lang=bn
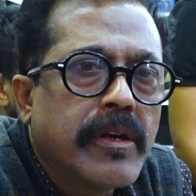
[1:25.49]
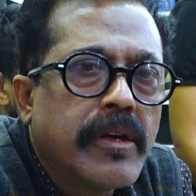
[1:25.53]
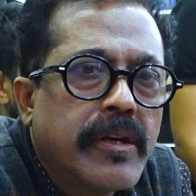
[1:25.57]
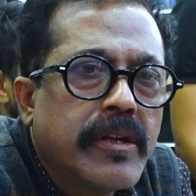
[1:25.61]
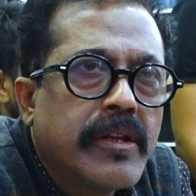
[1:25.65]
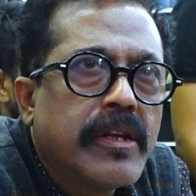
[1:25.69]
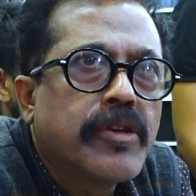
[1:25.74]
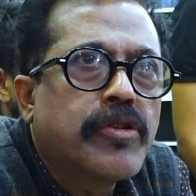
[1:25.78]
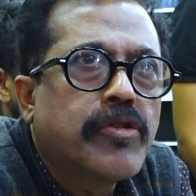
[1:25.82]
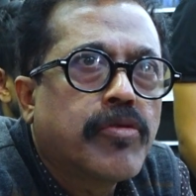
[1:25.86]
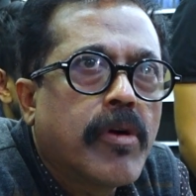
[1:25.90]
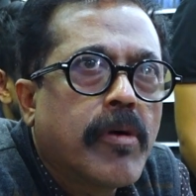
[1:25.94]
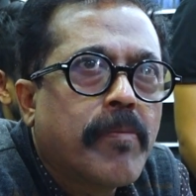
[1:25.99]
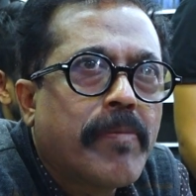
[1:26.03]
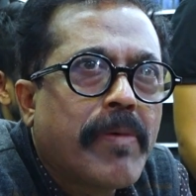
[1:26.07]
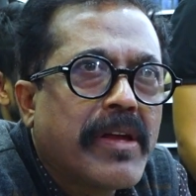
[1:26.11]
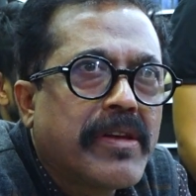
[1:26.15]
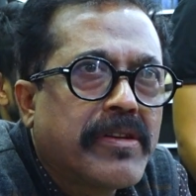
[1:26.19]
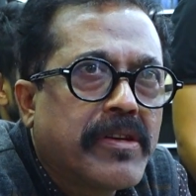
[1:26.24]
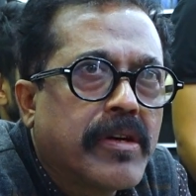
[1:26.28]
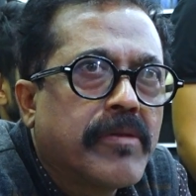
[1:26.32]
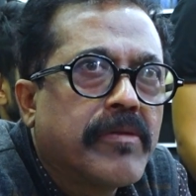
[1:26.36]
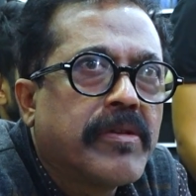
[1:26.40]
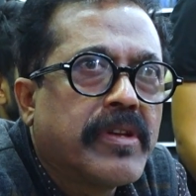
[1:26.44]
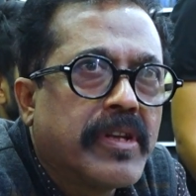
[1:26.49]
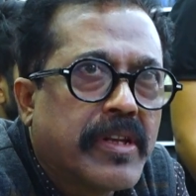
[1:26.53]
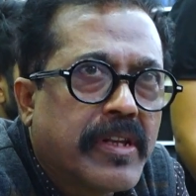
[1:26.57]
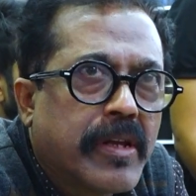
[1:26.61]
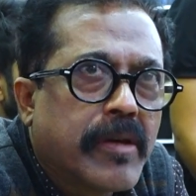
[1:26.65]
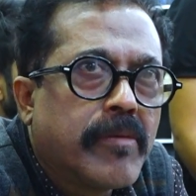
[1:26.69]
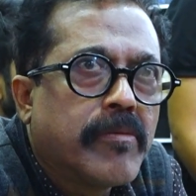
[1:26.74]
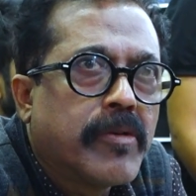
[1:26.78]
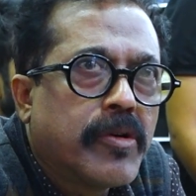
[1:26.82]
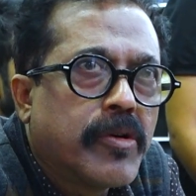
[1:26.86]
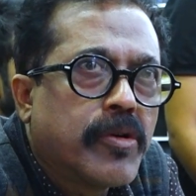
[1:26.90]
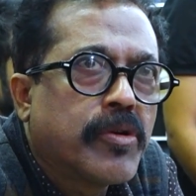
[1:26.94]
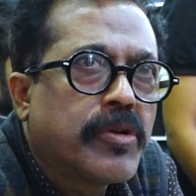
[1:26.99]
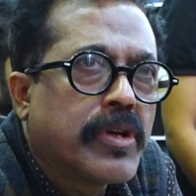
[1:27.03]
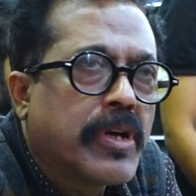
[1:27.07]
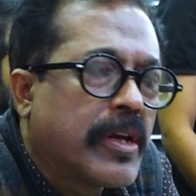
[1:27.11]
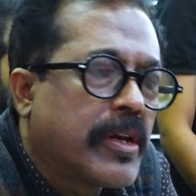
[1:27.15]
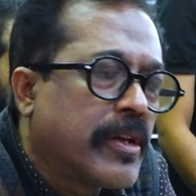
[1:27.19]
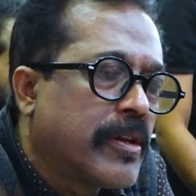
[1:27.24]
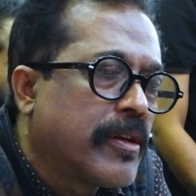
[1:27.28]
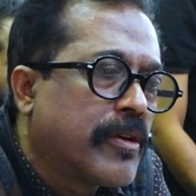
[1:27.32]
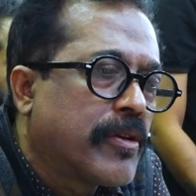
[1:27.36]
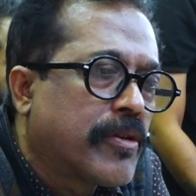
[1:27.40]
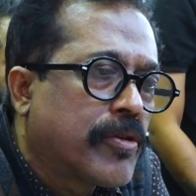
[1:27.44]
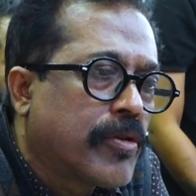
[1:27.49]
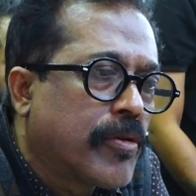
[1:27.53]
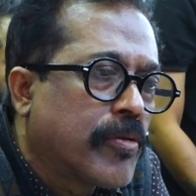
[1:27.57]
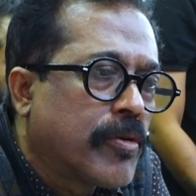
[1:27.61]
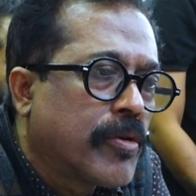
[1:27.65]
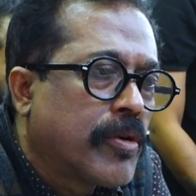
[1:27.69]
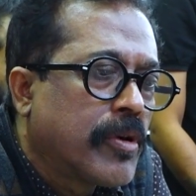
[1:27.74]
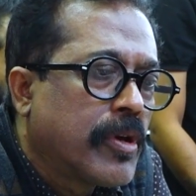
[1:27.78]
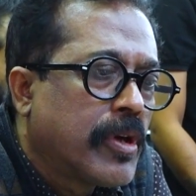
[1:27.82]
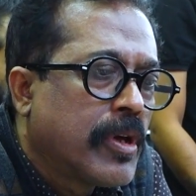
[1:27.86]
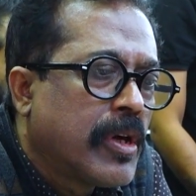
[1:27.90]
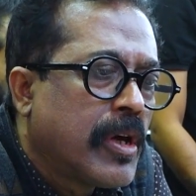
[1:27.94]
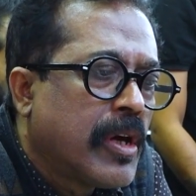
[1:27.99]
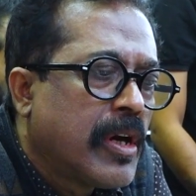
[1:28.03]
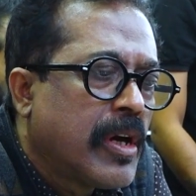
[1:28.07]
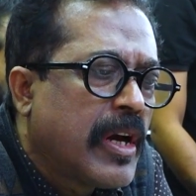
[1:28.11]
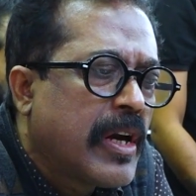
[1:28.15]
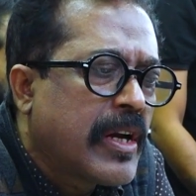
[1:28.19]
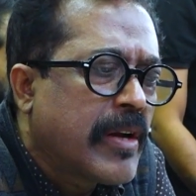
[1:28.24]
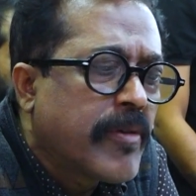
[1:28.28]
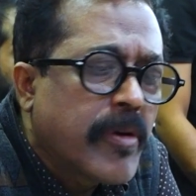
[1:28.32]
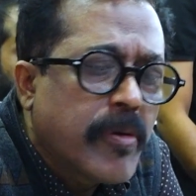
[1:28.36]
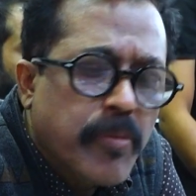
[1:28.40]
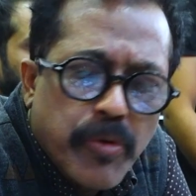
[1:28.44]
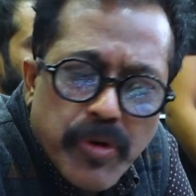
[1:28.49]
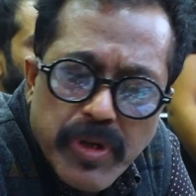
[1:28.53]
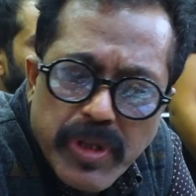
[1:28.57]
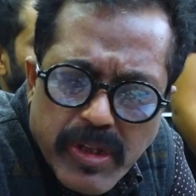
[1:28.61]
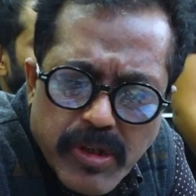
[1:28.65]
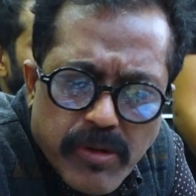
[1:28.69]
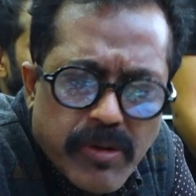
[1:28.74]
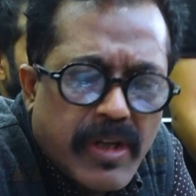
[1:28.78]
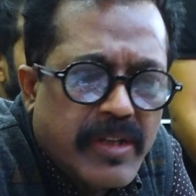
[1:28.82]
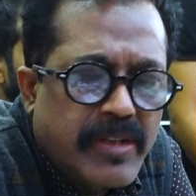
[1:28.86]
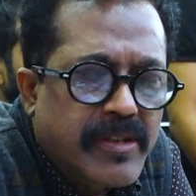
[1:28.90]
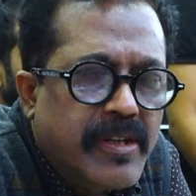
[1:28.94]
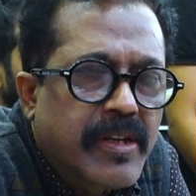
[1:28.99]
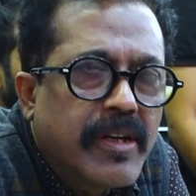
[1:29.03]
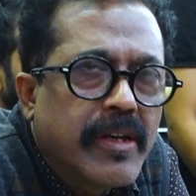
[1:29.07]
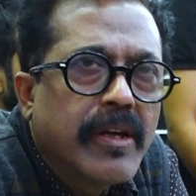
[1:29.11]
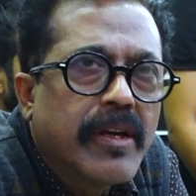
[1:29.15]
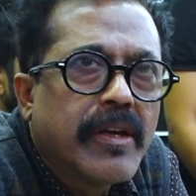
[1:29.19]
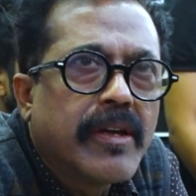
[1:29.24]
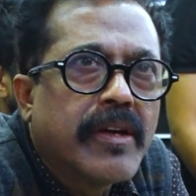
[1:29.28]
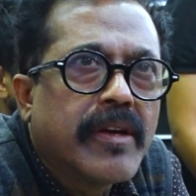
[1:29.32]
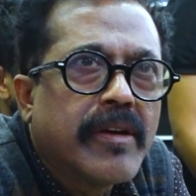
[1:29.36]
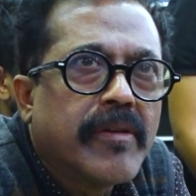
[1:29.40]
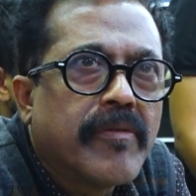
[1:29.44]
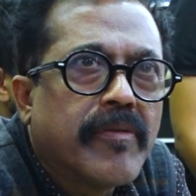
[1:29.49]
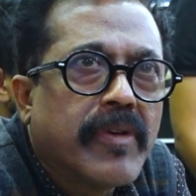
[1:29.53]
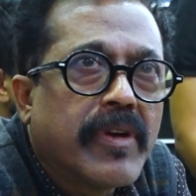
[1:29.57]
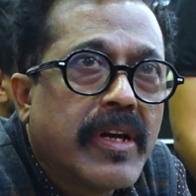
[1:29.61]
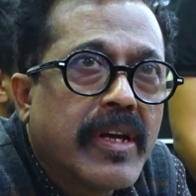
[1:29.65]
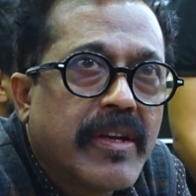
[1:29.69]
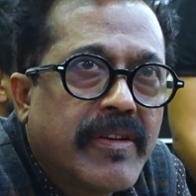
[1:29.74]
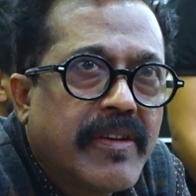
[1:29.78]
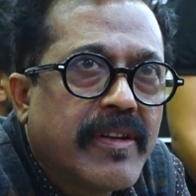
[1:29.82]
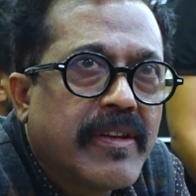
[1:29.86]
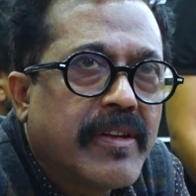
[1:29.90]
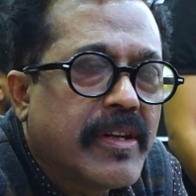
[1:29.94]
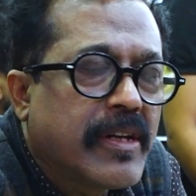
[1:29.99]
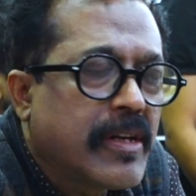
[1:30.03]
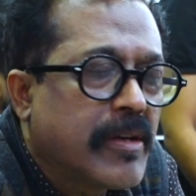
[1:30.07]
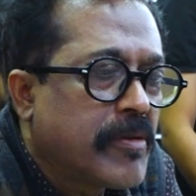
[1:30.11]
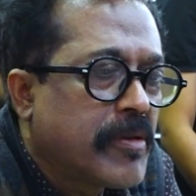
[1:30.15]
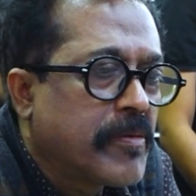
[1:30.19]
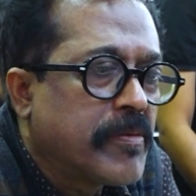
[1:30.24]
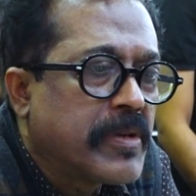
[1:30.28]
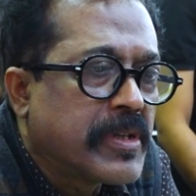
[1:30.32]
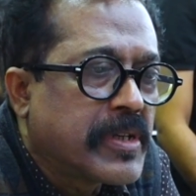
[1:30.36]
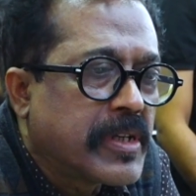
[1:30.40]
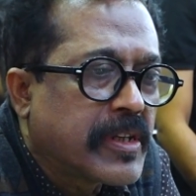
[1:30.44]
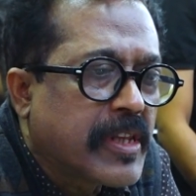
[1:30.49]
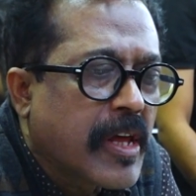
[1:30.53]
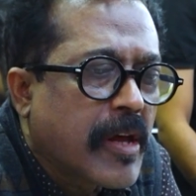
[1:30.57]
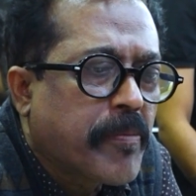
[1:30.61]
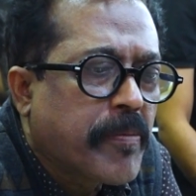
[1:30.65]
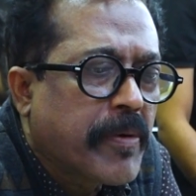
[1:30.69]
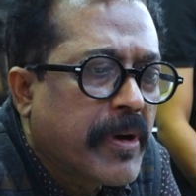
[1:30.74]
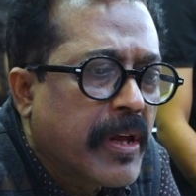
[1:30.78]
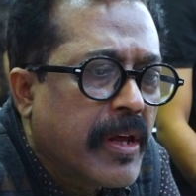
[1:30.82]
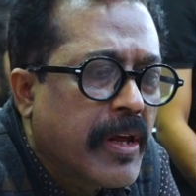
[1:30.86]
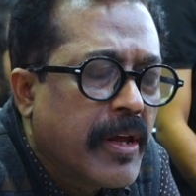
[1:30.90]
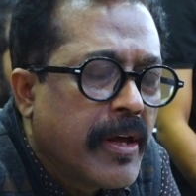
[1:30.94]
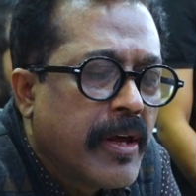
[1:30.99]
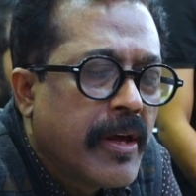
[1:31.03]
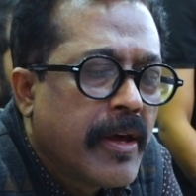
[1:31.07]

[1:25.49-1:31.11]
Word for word: ঈদের সময় পাঞ্জাবি দিতাম রোজার ঈদের সময় এটা আমার বইতেও আছে মানে এই স্মৃতিটা আমার বেশি তারপরে